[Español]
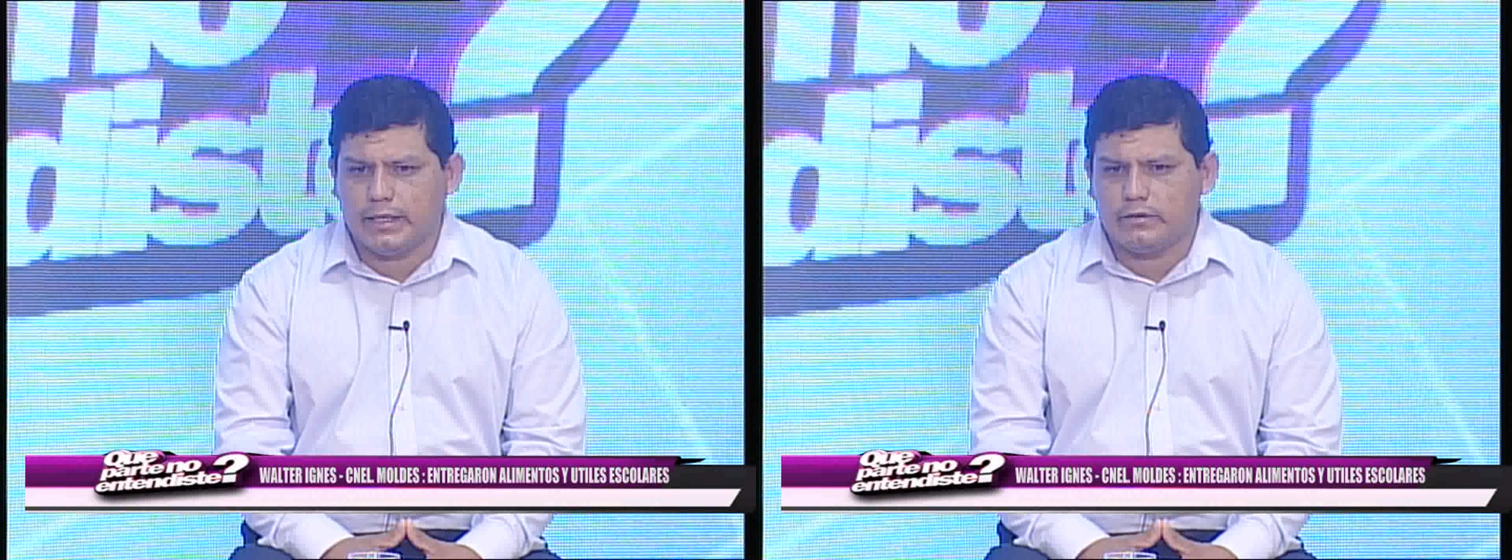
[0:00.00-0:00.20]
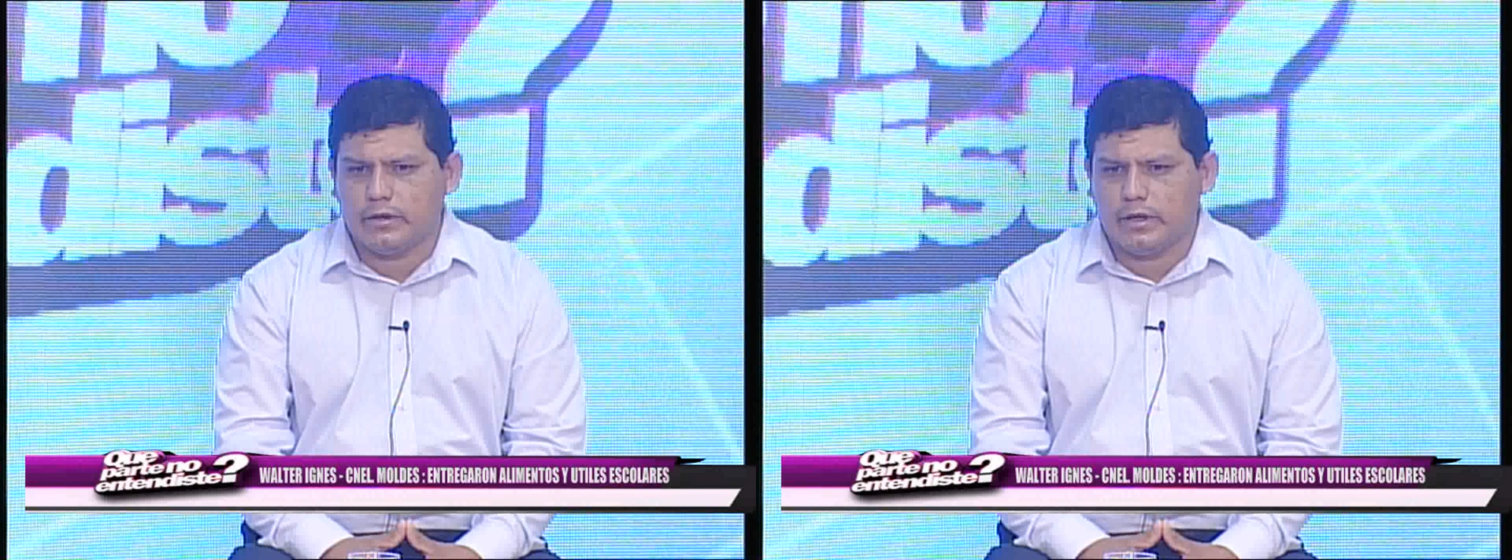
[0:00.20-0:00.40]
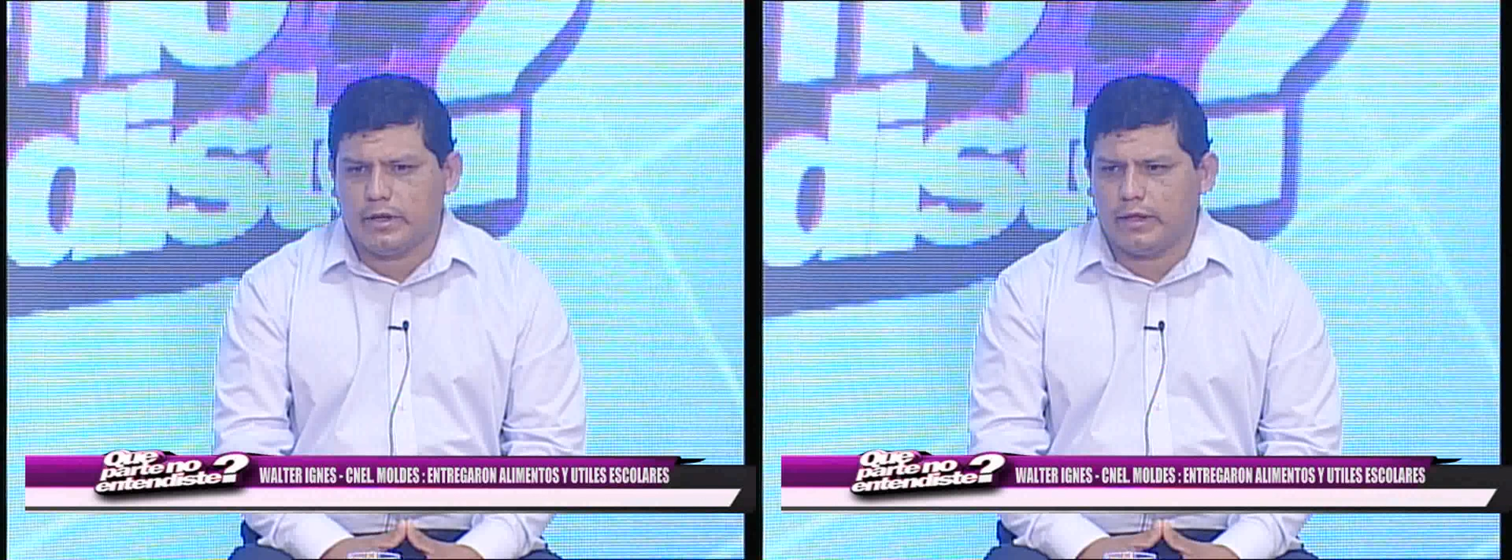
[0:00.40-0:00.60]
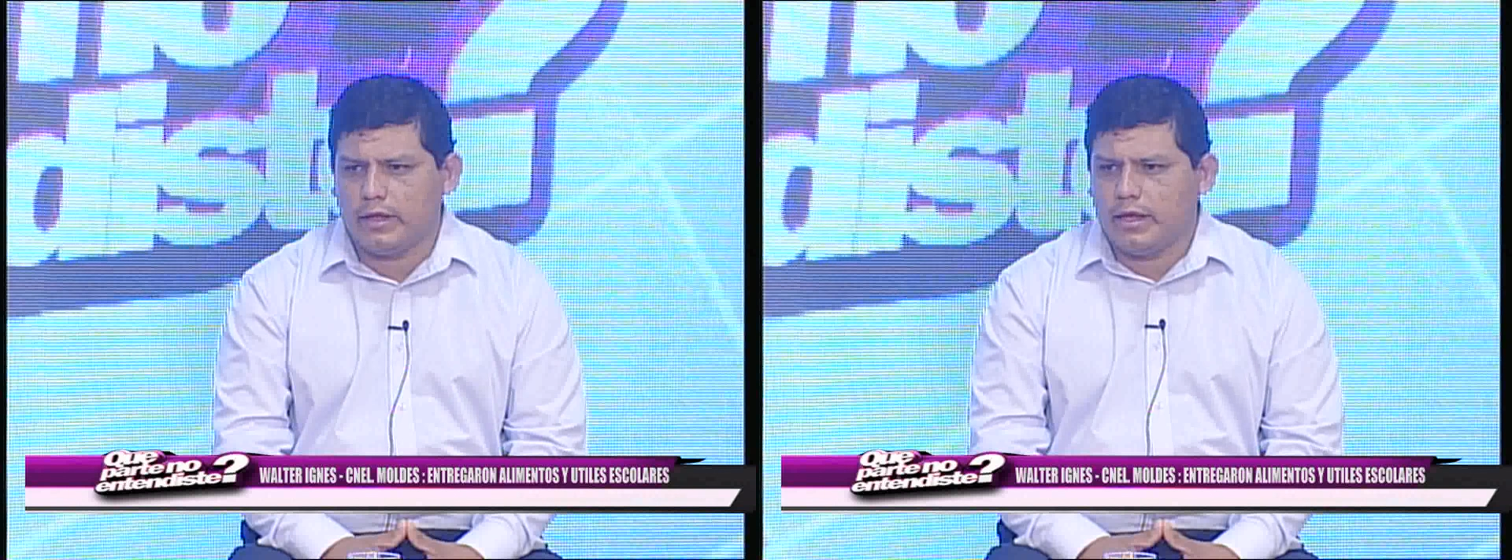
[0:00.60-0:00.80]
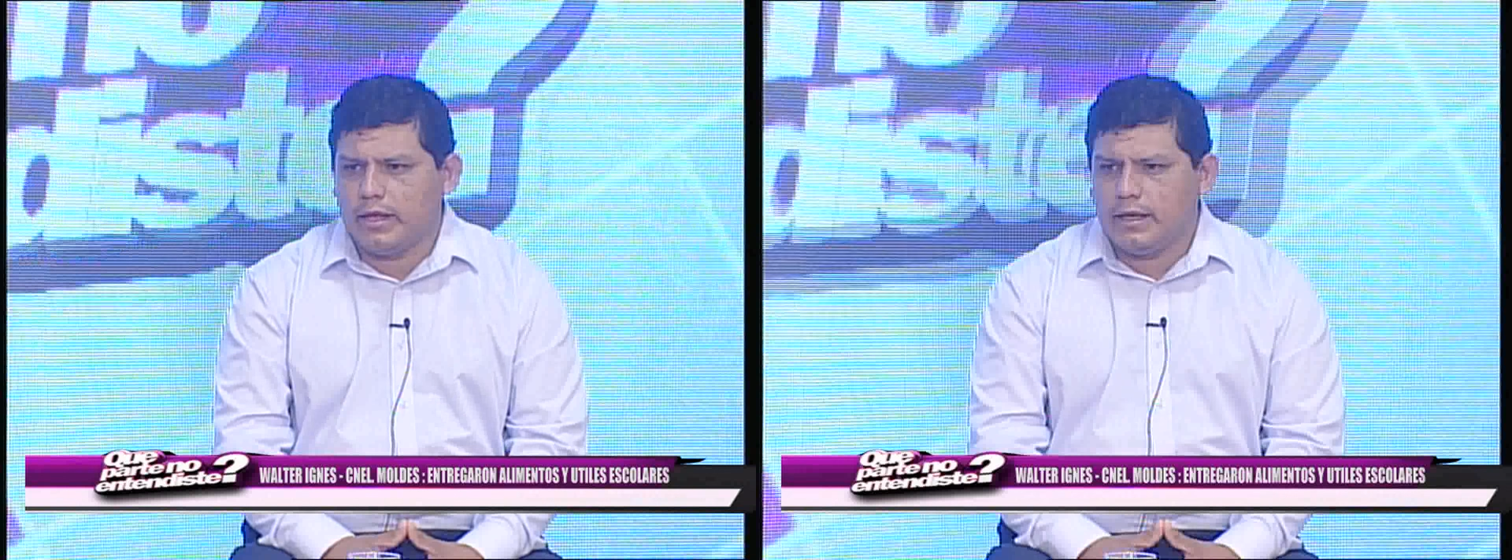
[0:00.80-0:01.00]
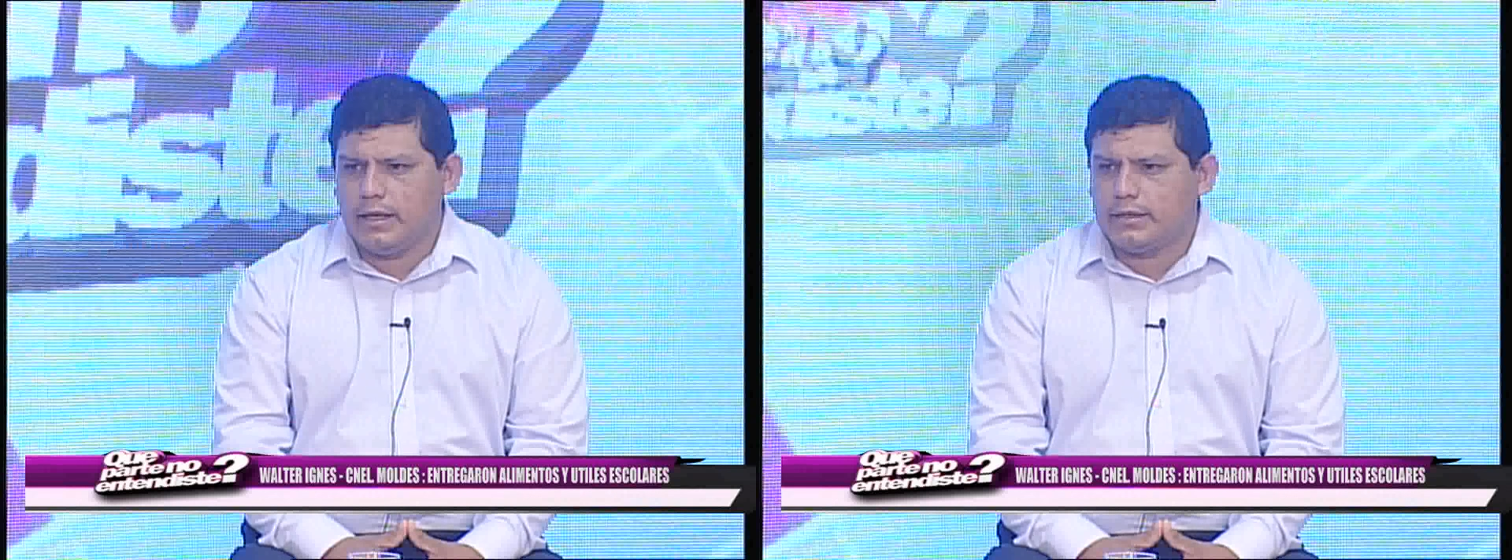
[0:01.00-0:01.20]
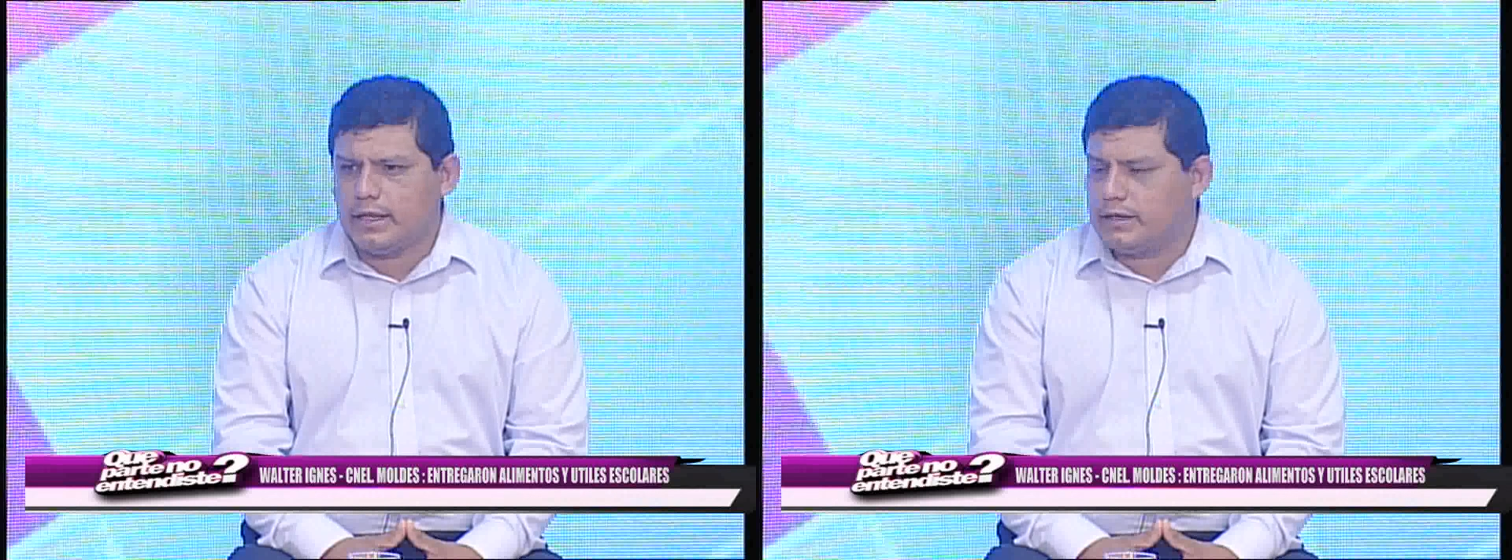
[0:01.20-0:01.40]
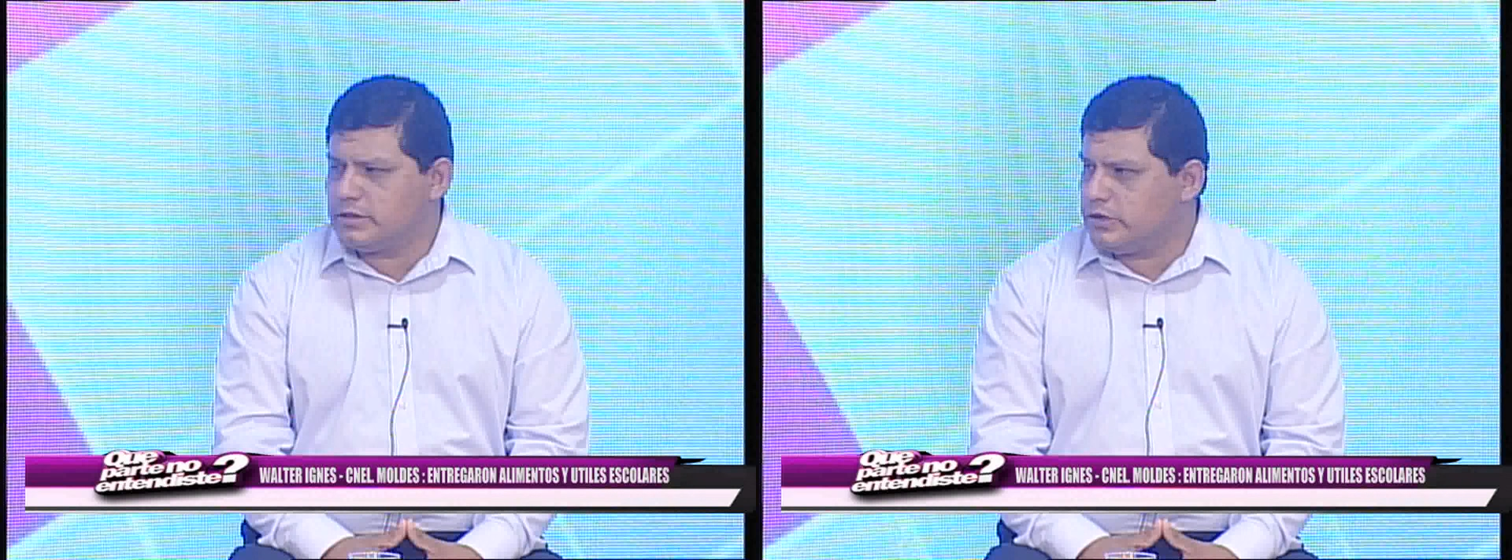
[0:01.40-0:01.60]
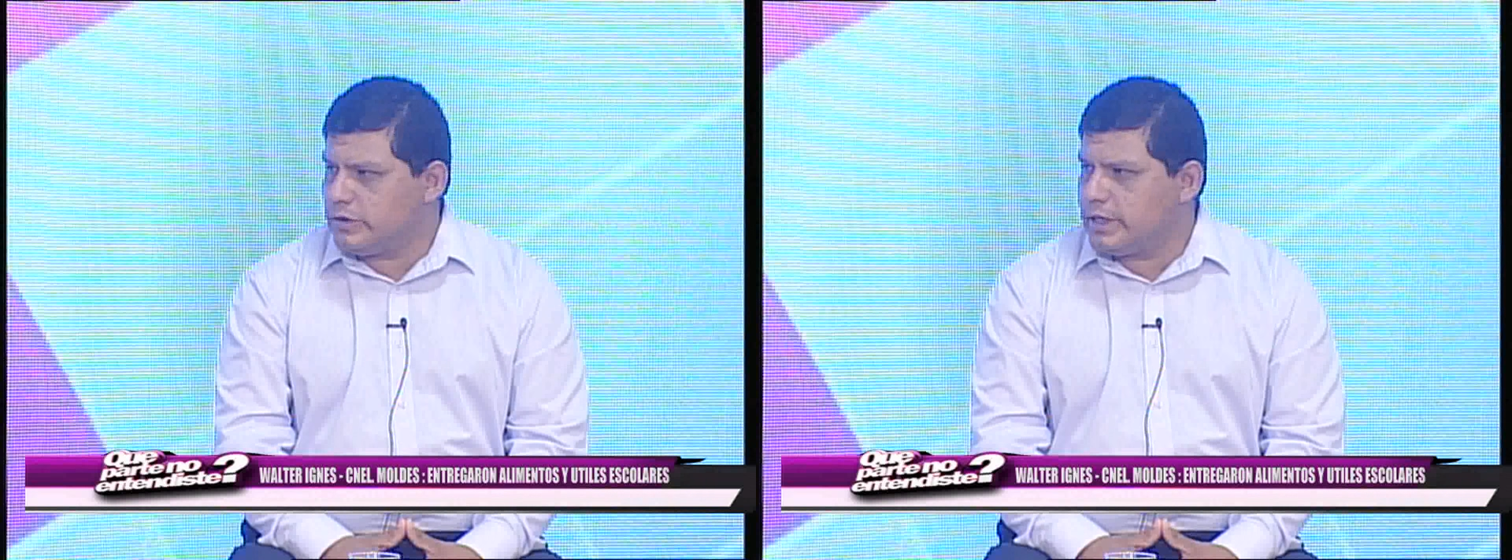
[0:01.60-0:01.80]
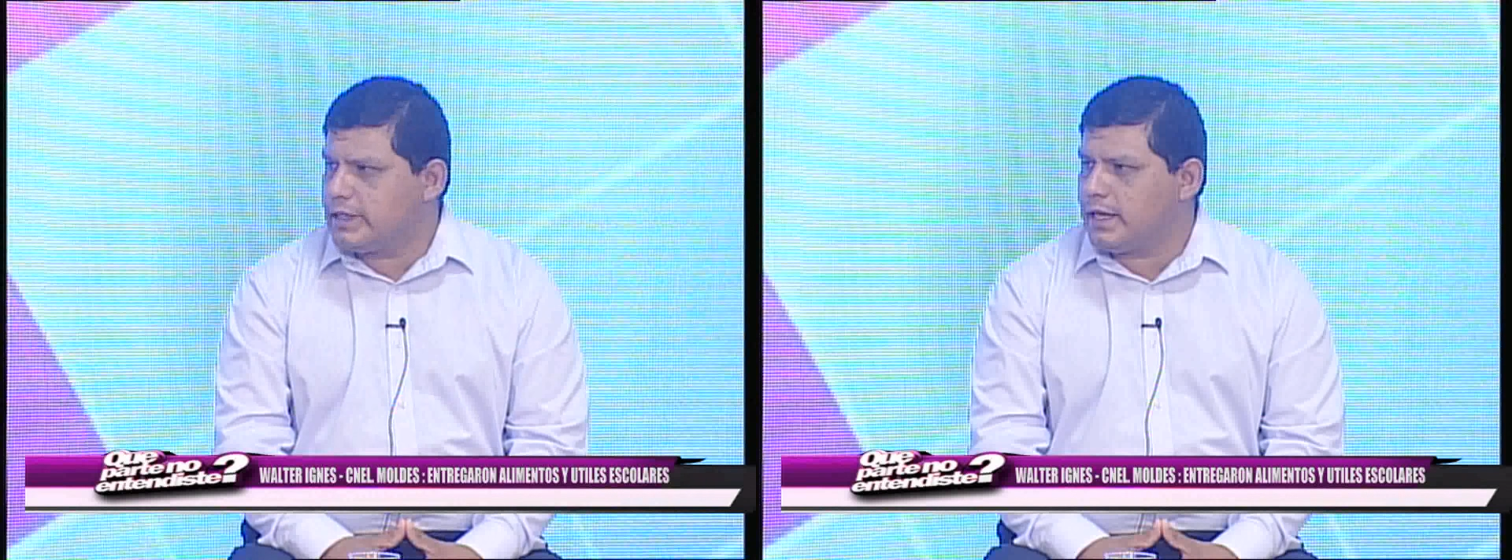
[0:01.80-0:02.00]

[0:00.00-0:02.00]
estas acciones,